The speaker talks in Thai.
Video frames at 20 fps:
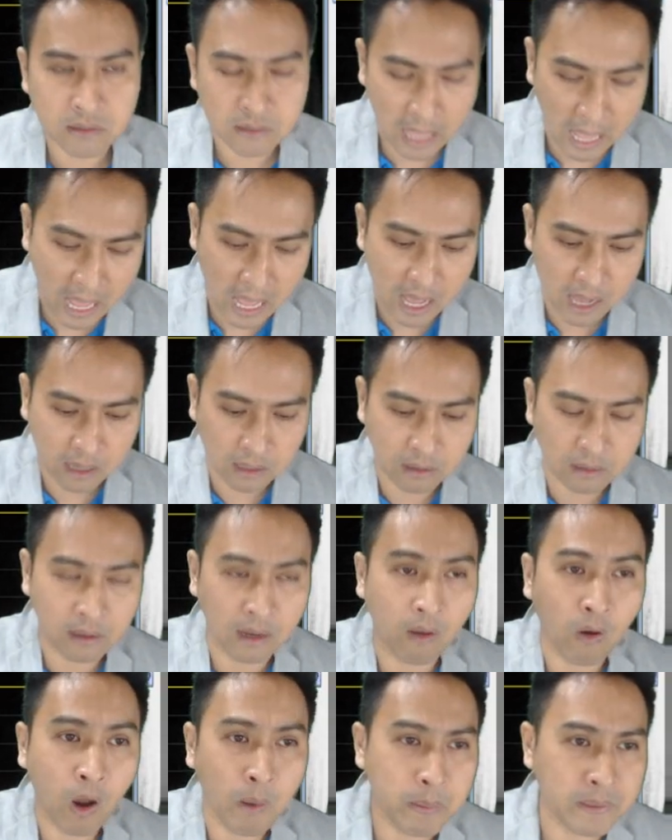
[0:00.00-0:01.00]
สร้าง
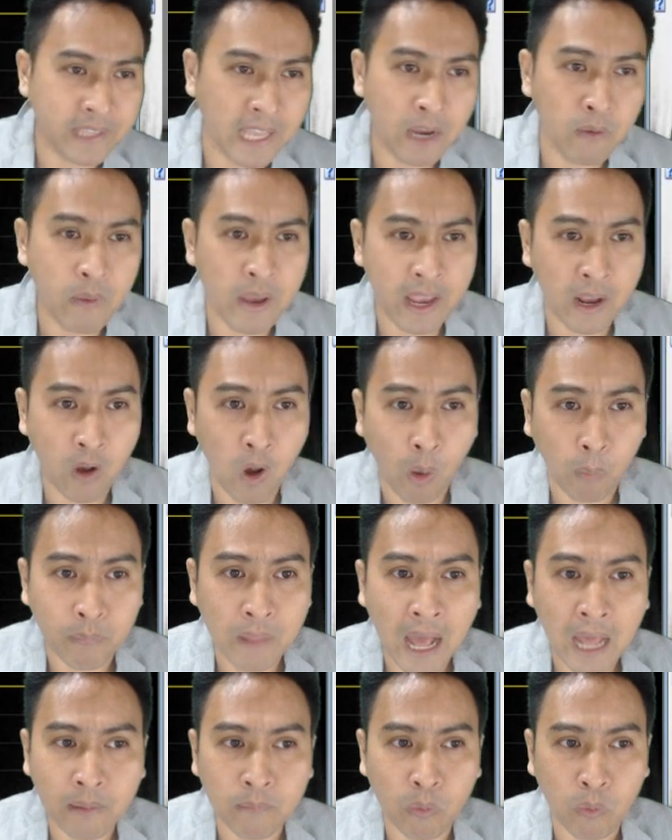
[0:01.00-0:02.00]
แล้วค่อยไปไซด์เวย์กรอบ
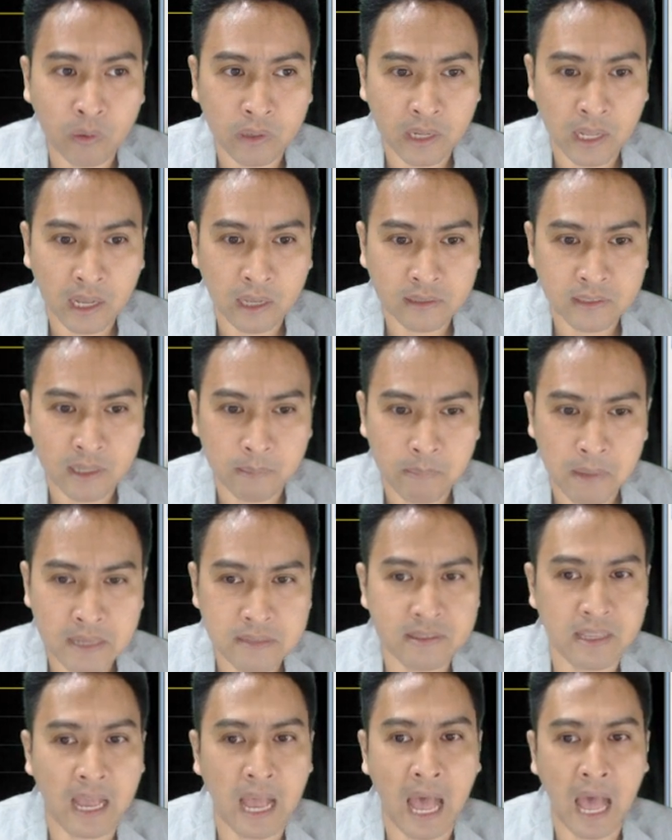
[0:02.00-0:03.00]
ด้านบนเนี่ยจะไม่
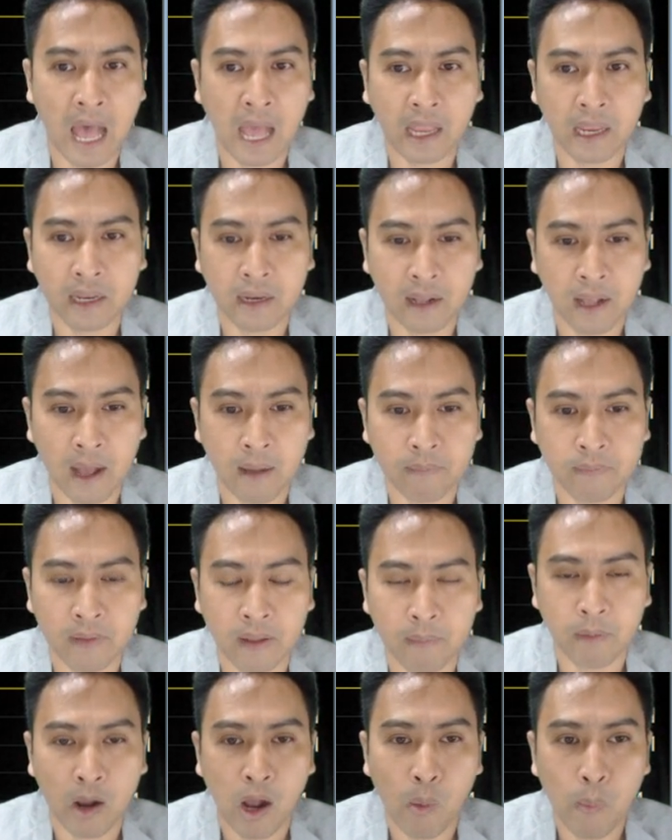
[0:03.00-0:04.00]
เสียหายนะครับ
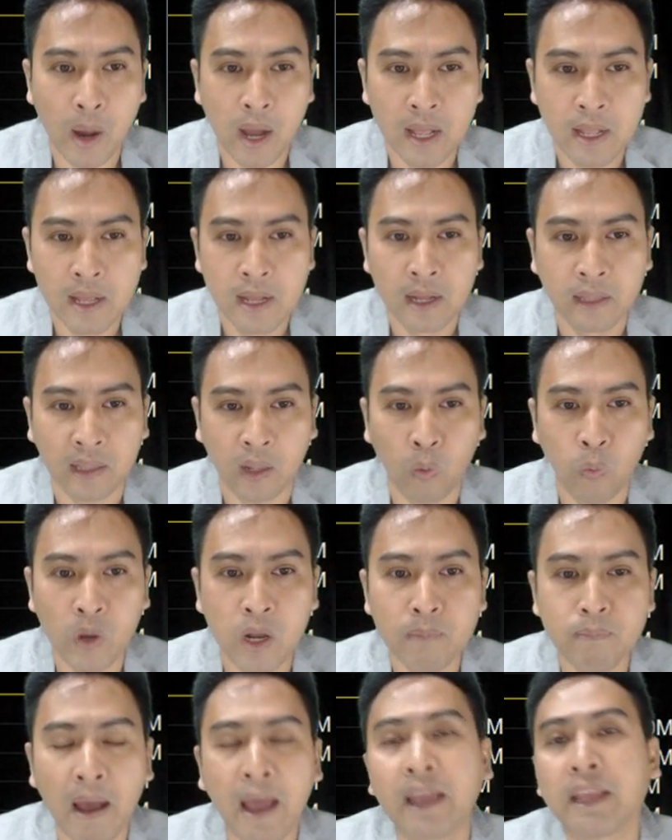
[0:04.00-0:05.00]
นะความว่าทะลุ
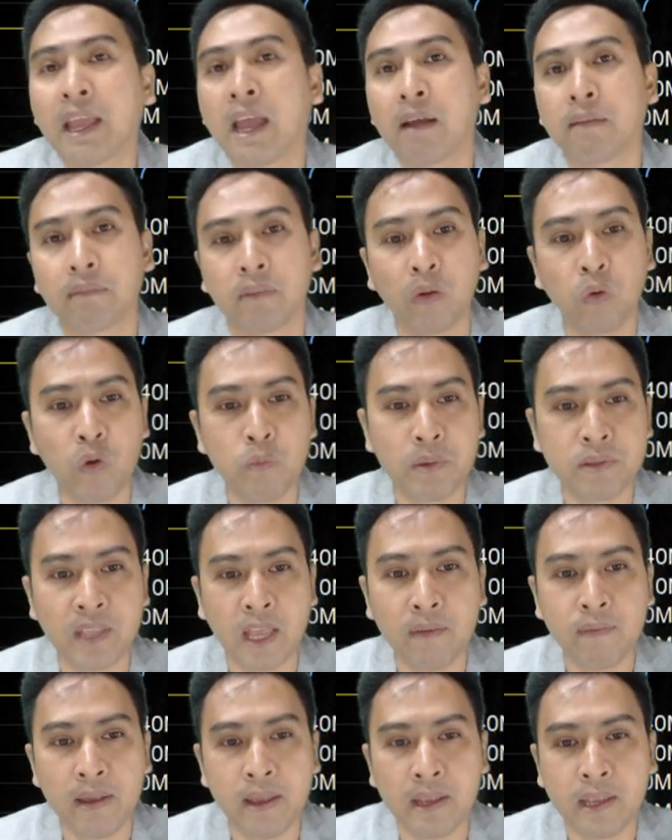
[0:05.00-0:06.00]
ขึ้นไปเงี้ยแล้วคุณไปไซ
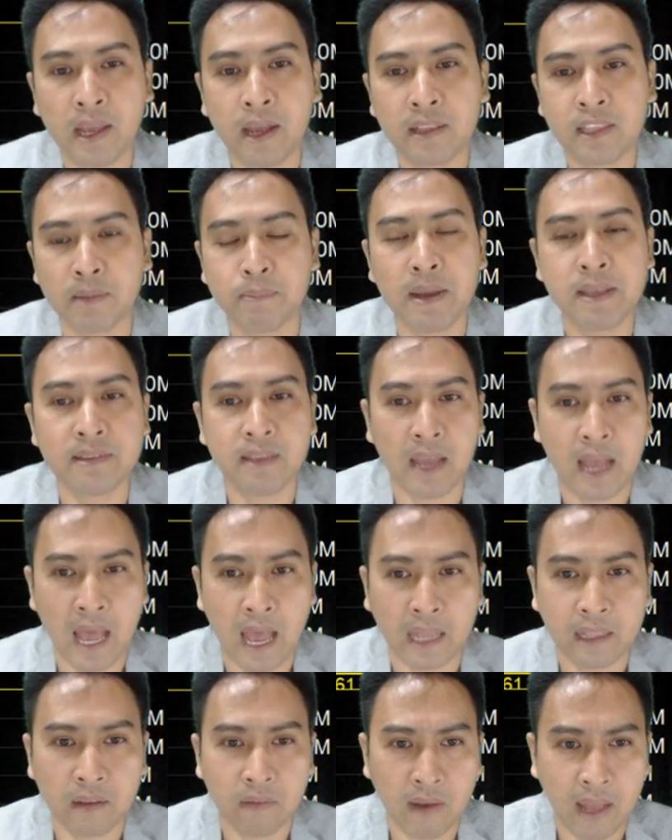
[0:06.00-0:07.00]
ด์เวย์เงี้ยจะไม่เสียหา
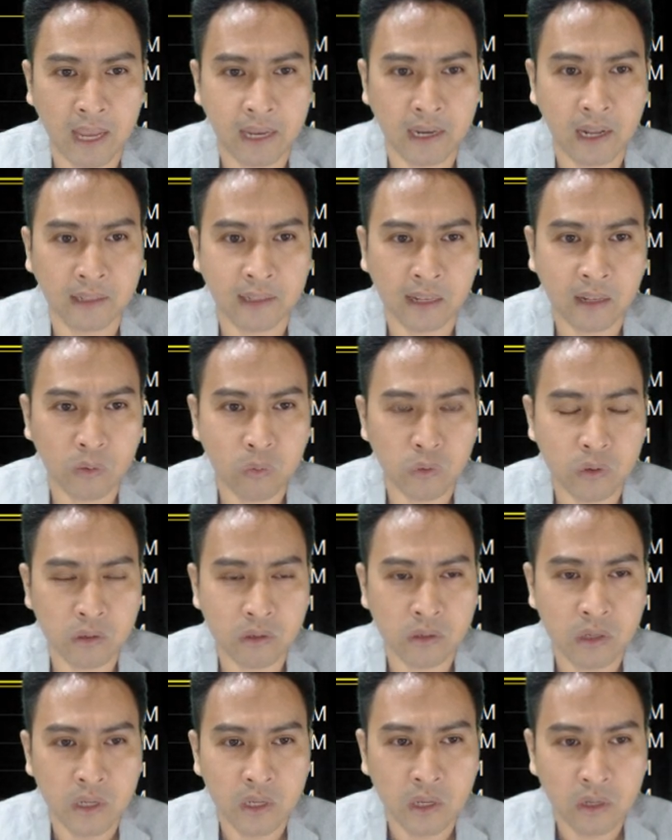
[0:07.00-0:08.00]
ยเท่าไหร่นะแต่ถ้าคุณ
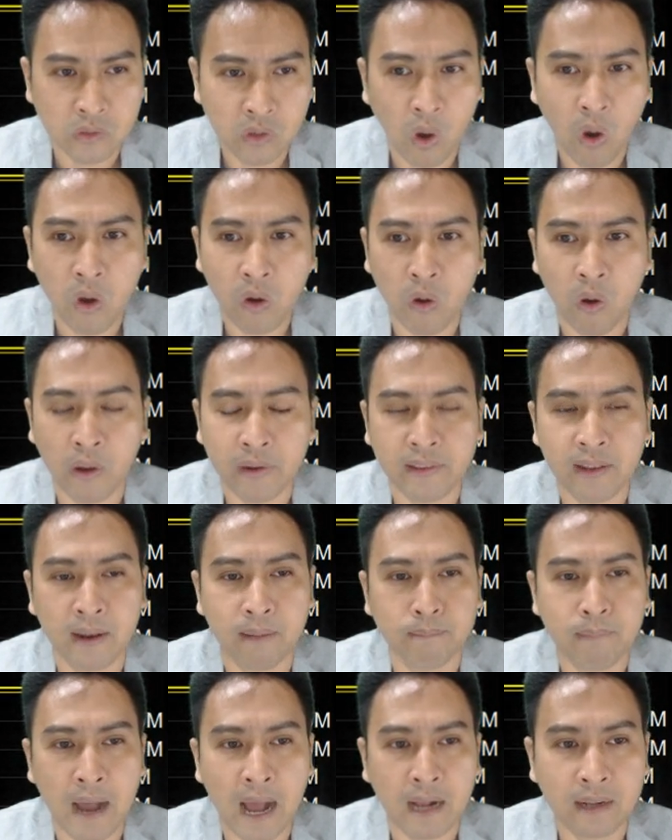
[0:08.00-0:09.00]
ย่อก่อนจะ
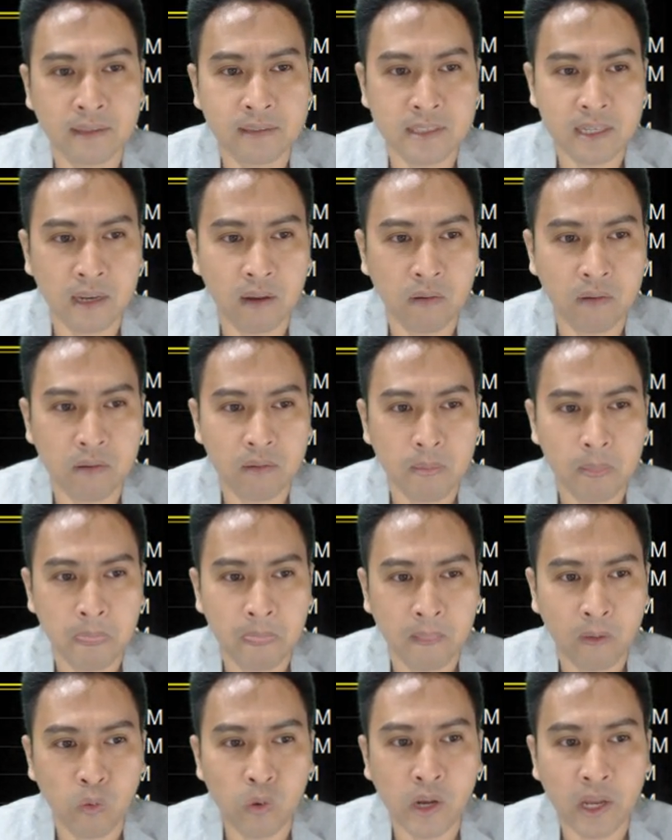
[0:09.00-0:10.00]
ลำบากจริงๆแล้ว
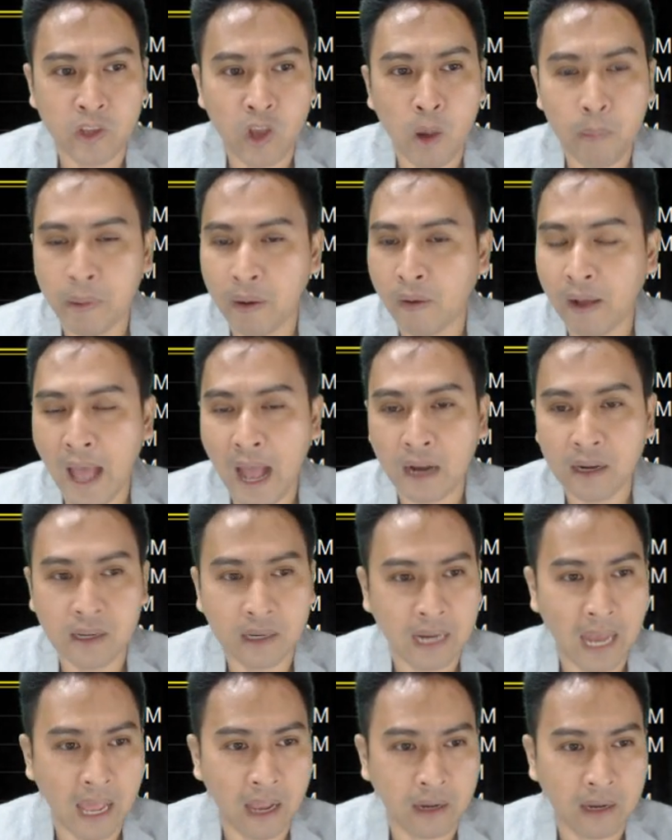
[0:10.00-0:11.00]
คุณเคยย่อมาแล้วครั้งหนึ่
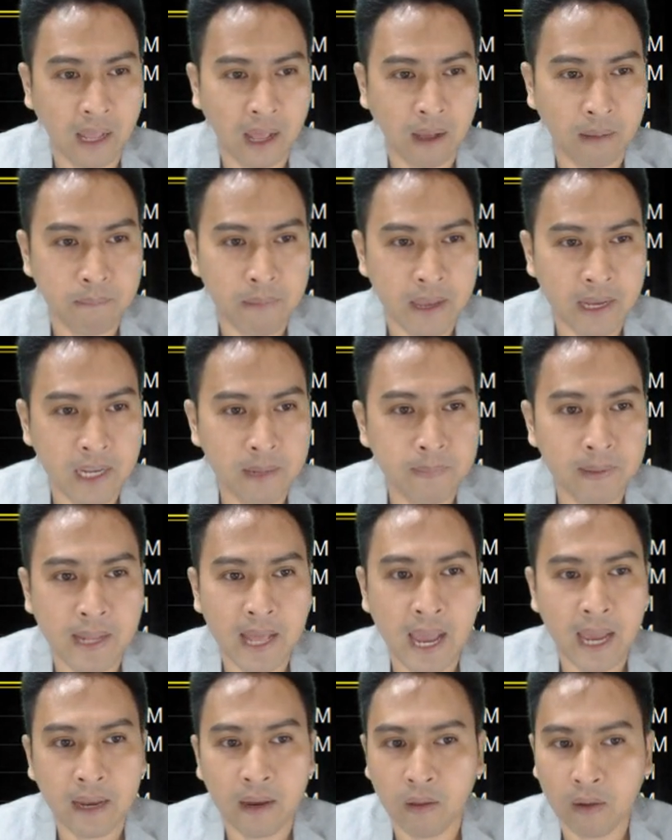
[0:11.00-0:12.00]
งแหละนะเบรกขึ้นไป
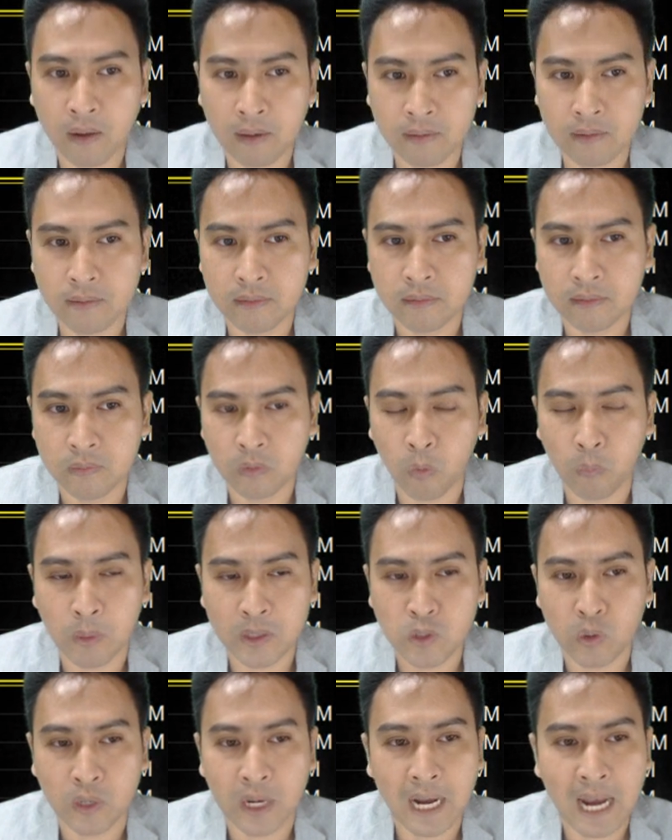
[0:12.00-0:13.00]
ได้แล้วก็ลงมา
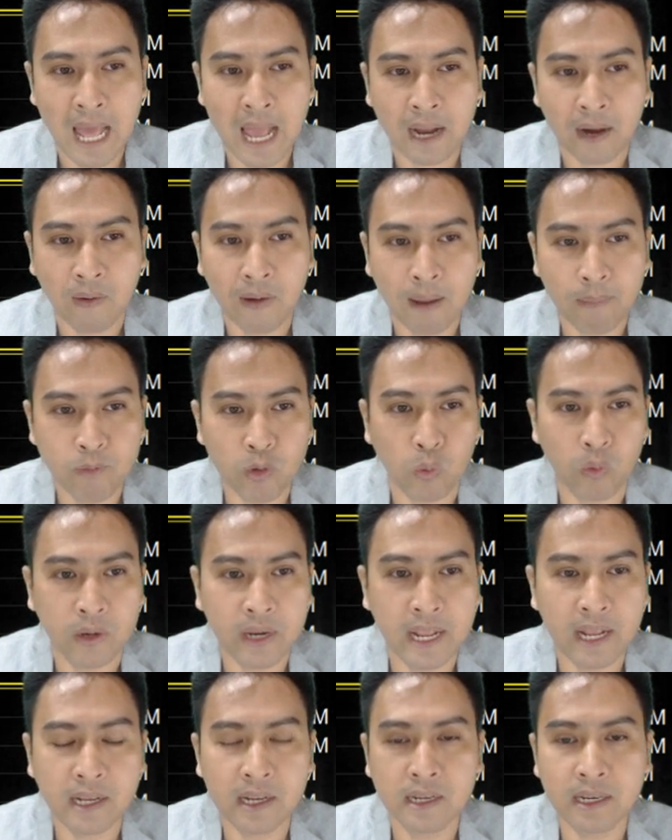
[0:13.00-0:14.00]
ชนด้านล่างแล้วรับอยู่แล้ว
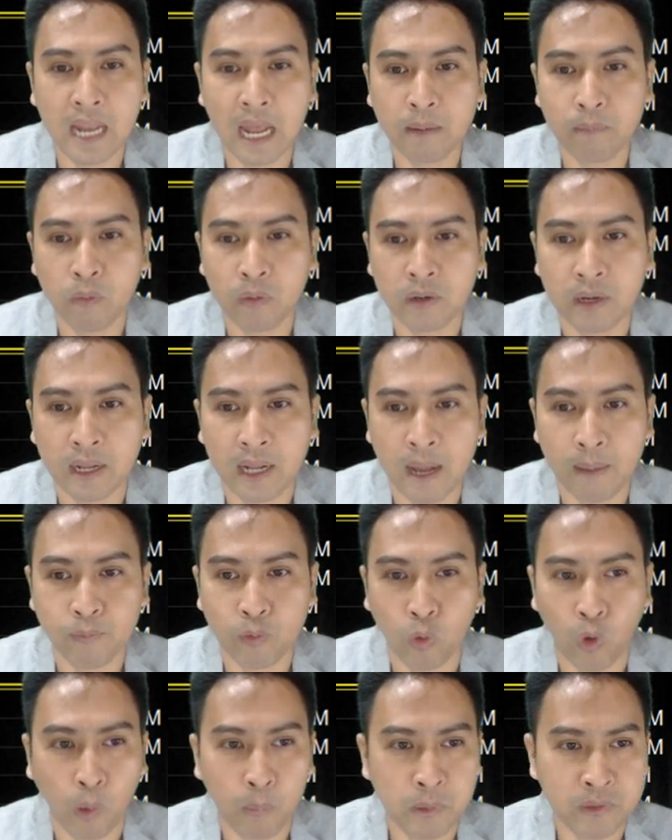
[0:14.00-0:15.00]
เด้งขึ้นด้านบนนะครับต
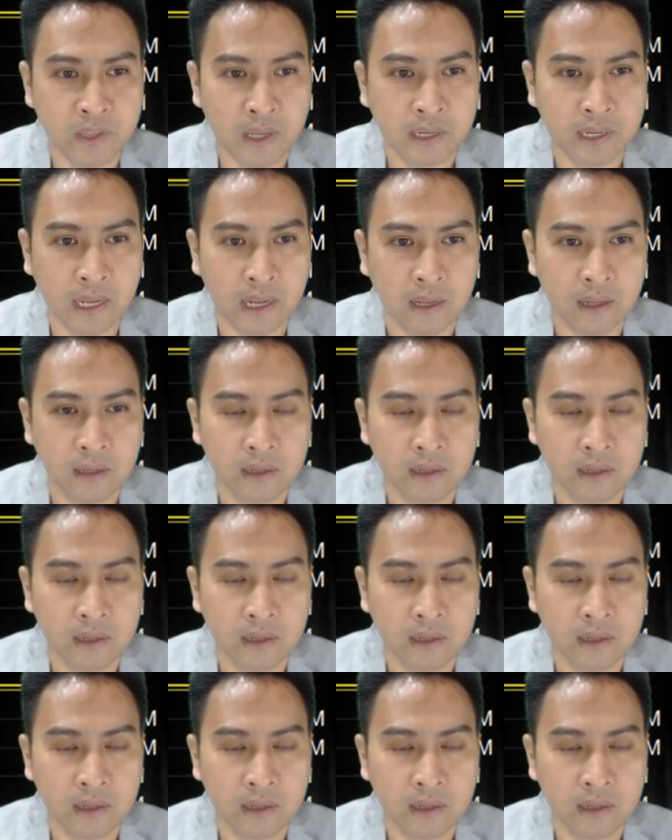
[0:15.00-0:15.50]
รง 100% เนี่ย